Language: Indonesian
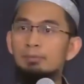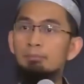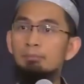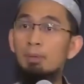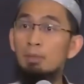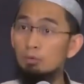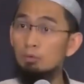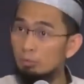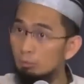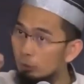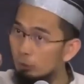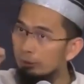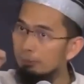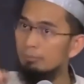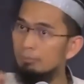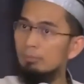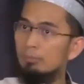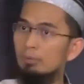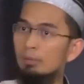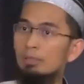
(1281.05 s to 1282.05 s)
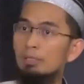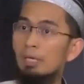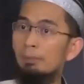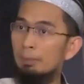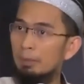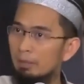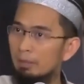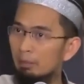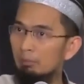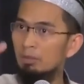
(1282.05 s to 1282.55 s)
Baru sebulan. Yang
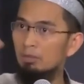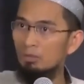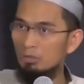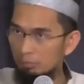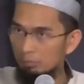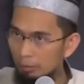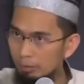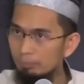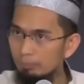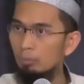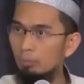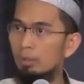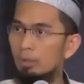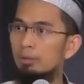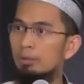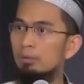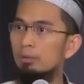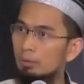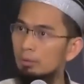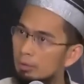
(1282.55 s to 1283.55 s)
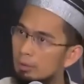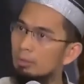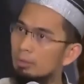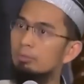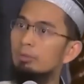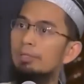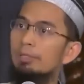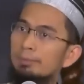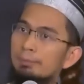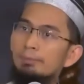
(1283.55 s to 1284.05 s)
paling hebat sembilan puluh hari. Tiga
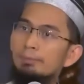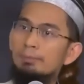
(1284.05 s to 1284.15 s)
bulan.